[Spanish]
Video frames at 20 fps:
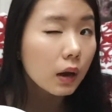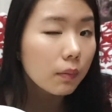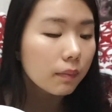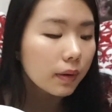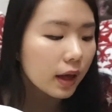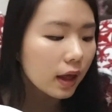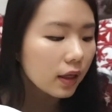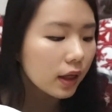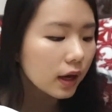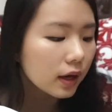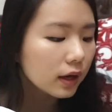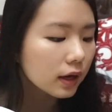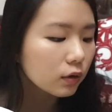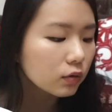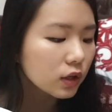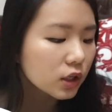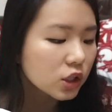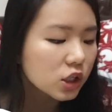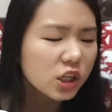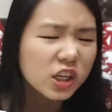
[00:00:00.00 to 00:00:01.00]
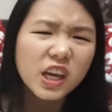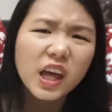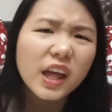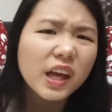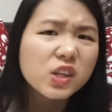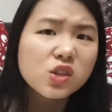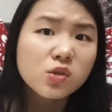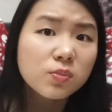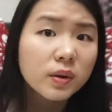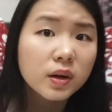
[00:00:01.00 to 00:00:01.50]
Voy a darle una chequeada,
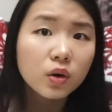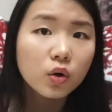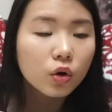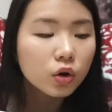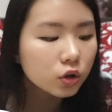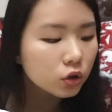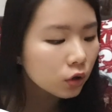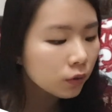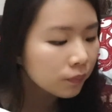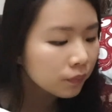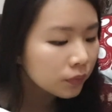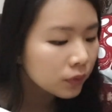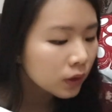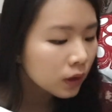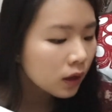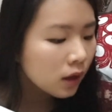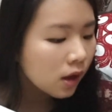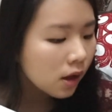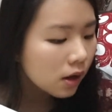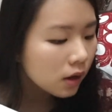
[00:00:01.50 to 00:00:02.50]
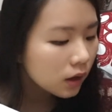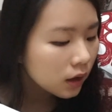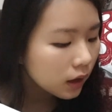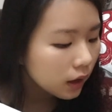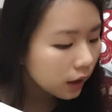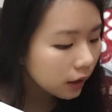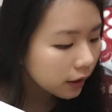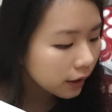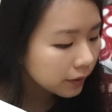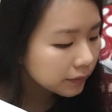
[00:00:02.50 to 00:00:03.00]
es súper corto.
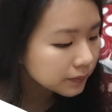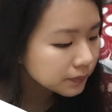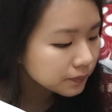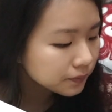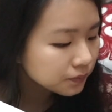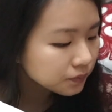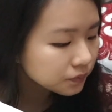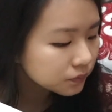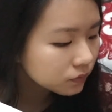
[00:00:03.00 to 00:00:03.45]
Em,